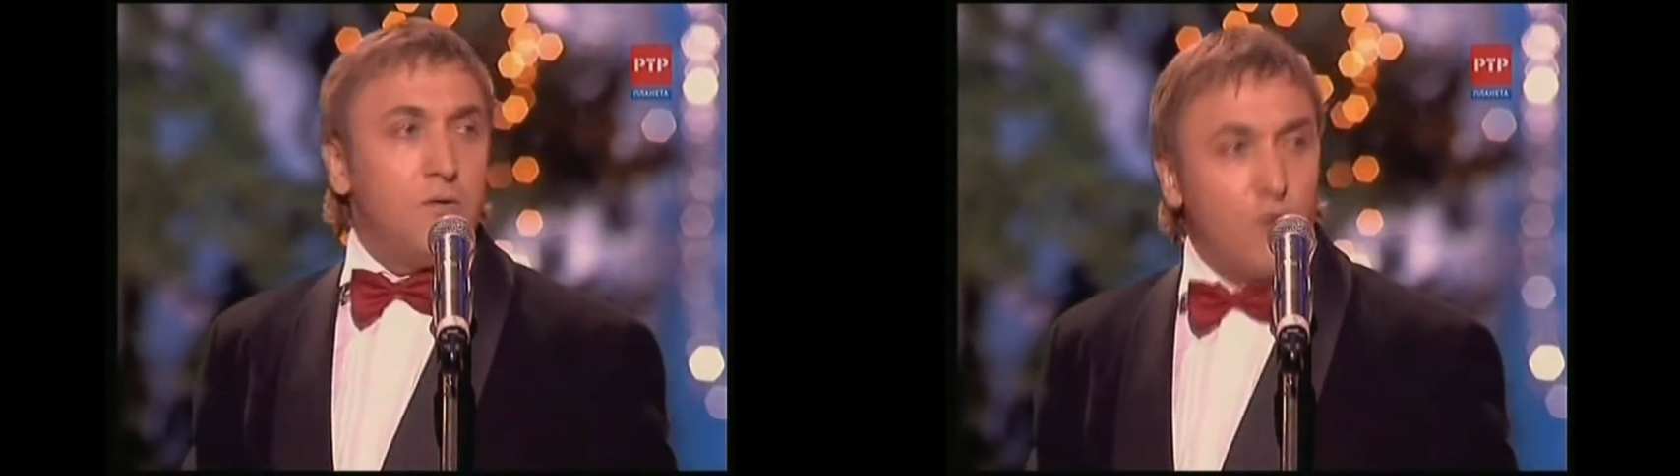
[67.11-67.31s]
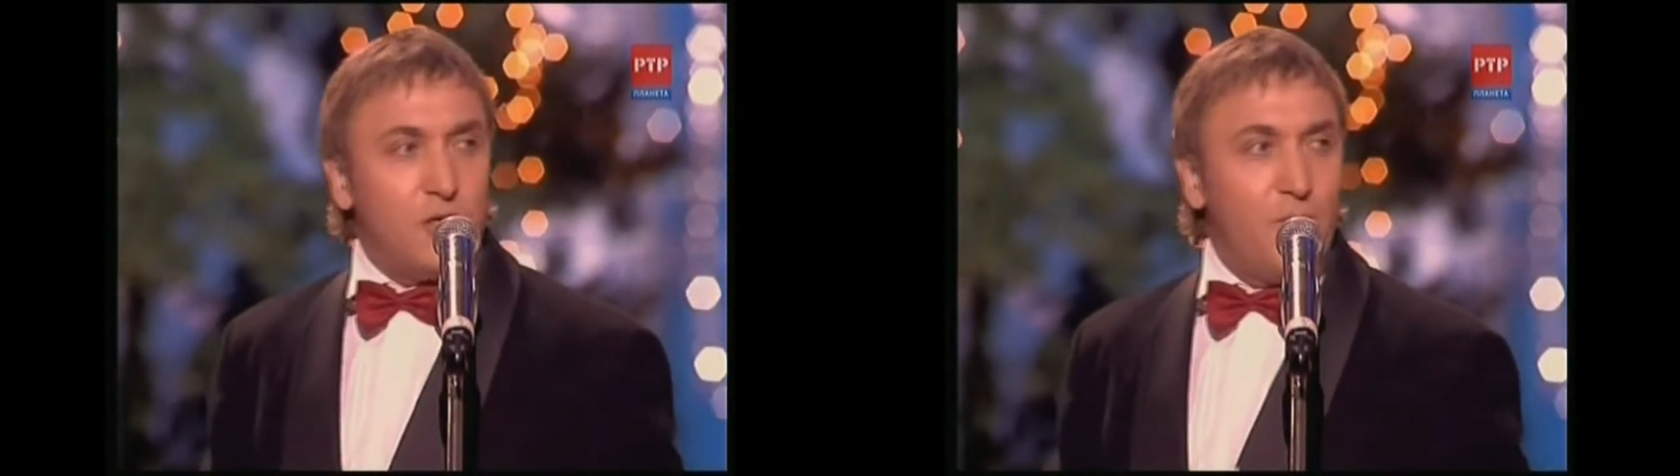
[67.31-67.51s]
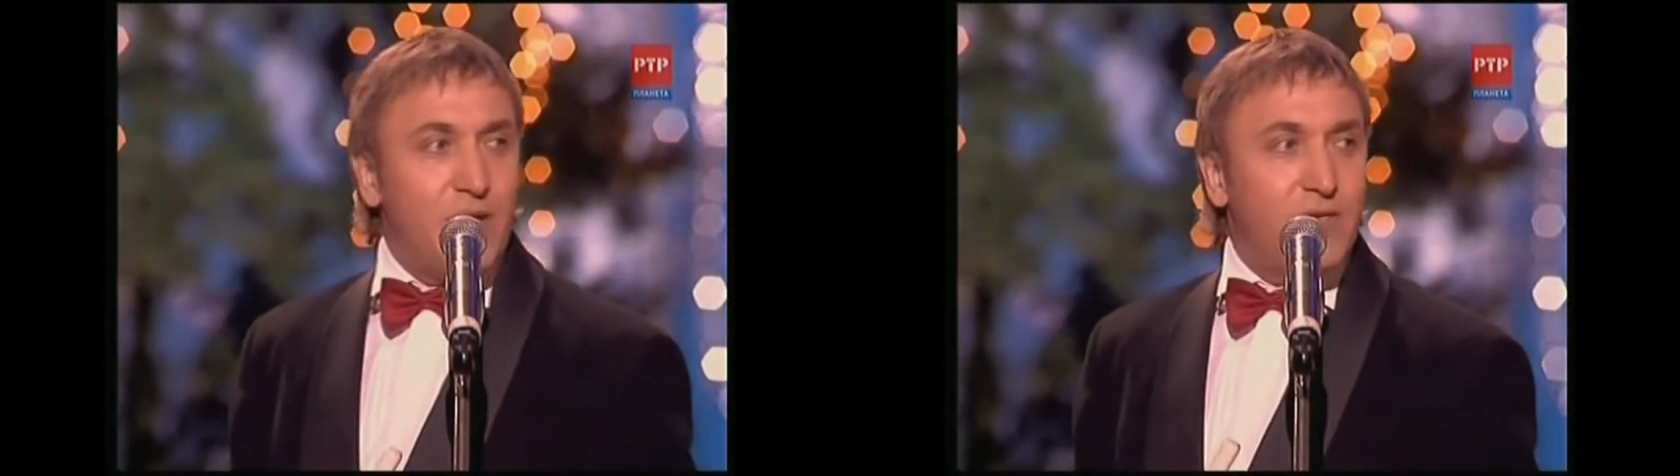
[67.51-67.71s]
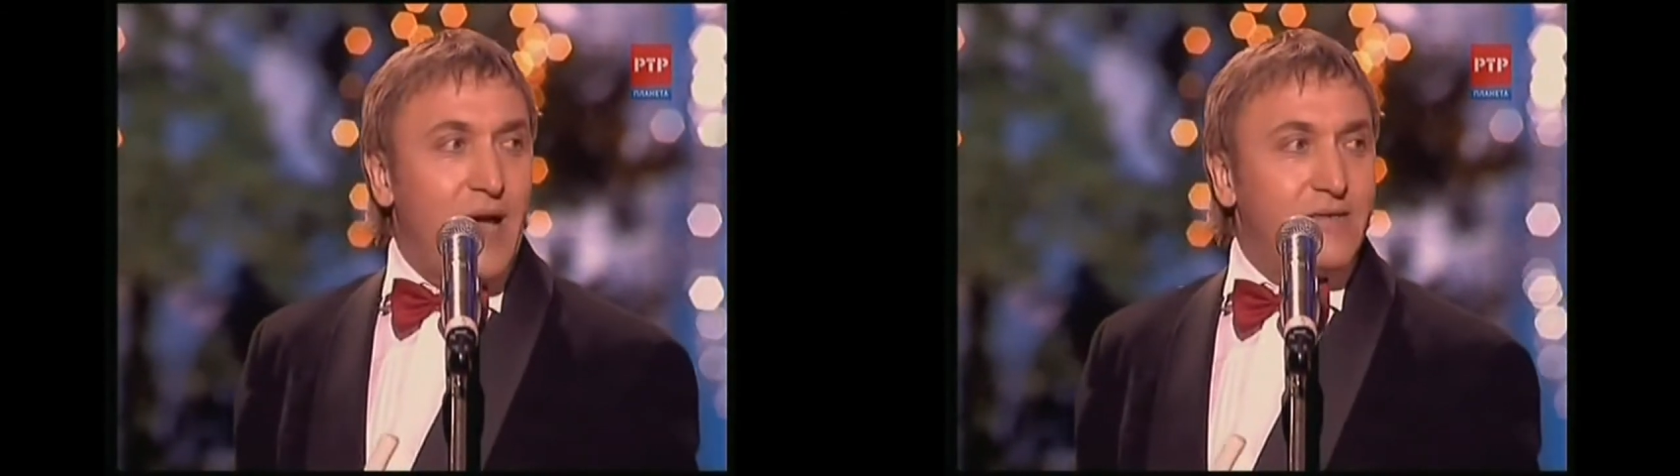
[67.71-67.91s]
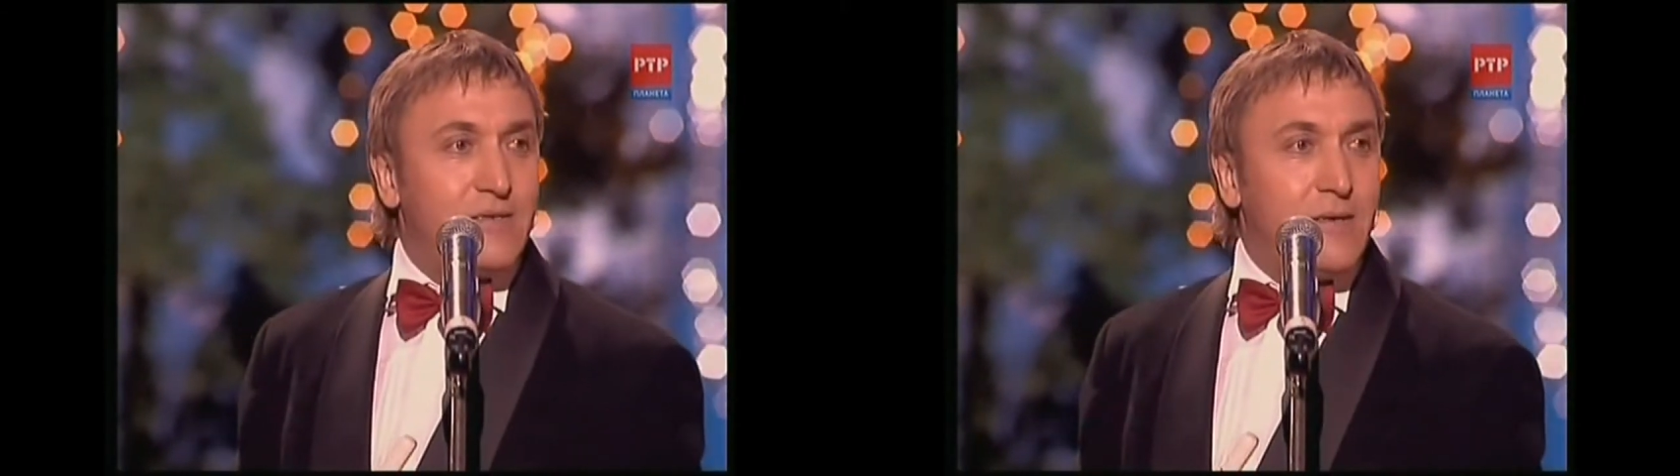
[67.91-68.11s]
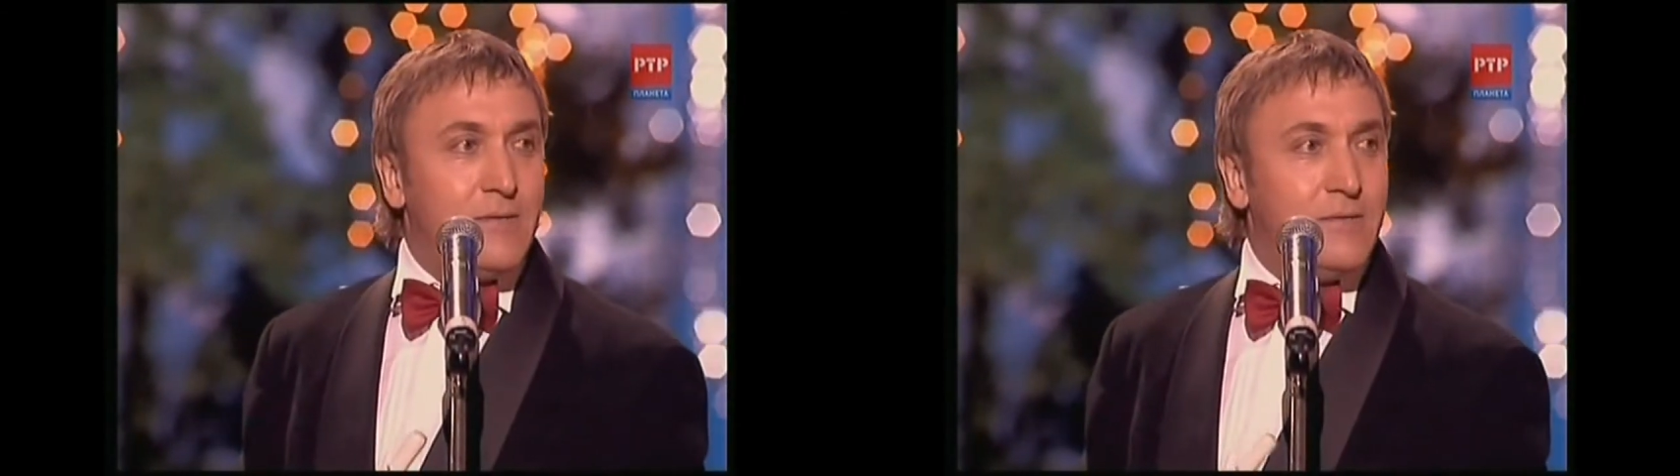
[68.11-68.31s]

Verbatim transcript: дольше протянете.